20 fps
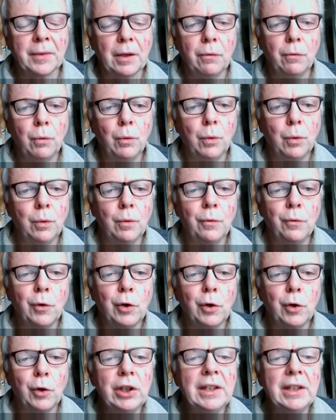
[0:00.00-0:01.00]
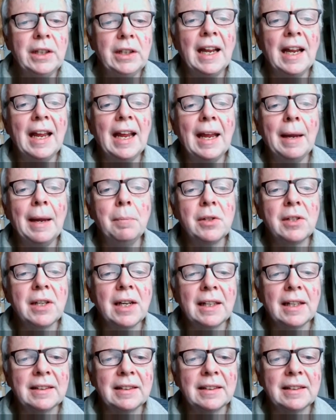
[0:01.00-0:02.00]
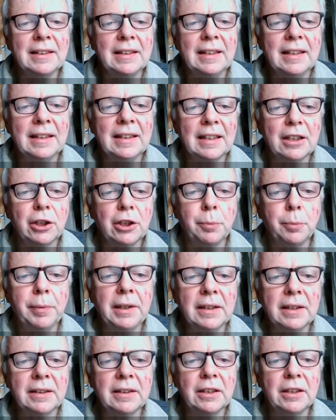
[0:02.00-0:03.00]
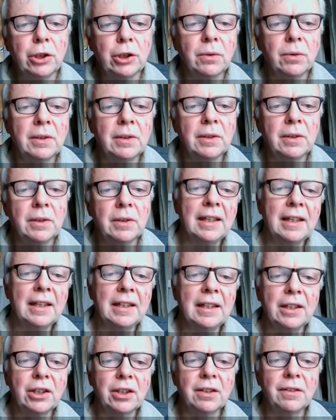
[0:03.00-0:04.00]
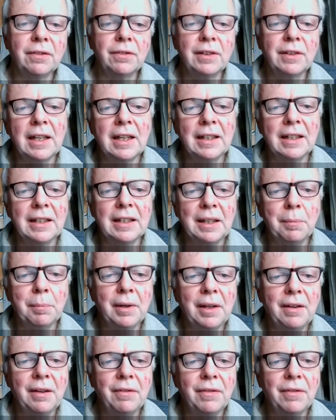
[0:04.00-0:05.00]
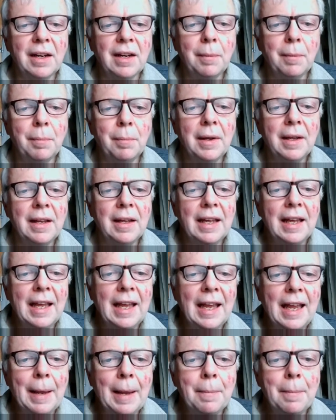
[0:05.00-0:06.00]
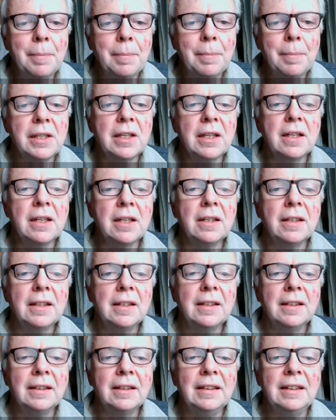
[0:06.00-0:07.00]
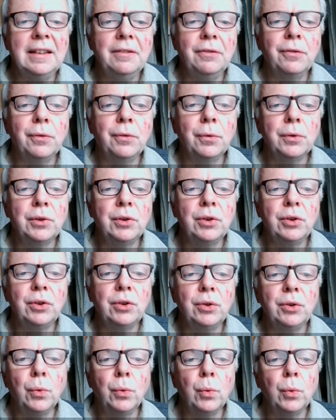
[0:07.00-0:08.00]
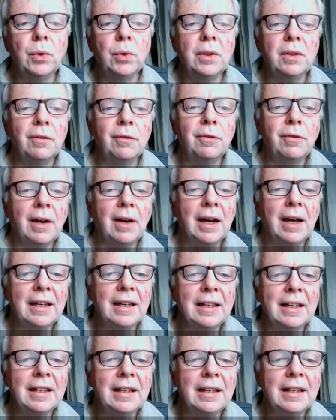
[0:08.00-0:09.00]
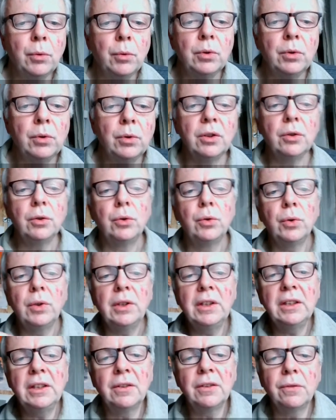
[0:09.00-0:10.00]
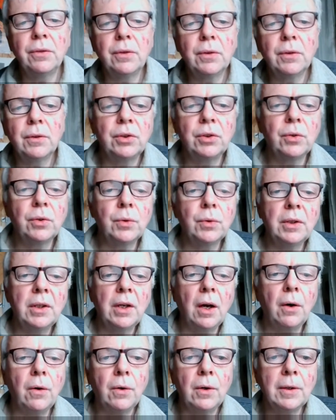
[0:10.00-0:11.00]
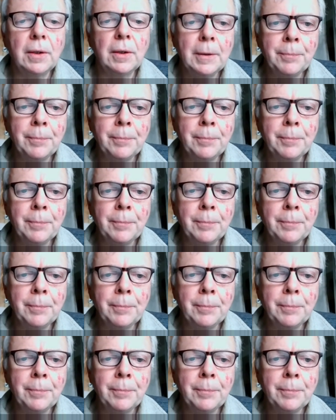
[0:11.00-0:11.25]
wo verschiedene Ämter existieren. Das spiegelt sich schon in der Heiligen Schrift in einigen Briefen ab. Ämter, die Funktionen wahrnehmen und durch diese Funktionen auch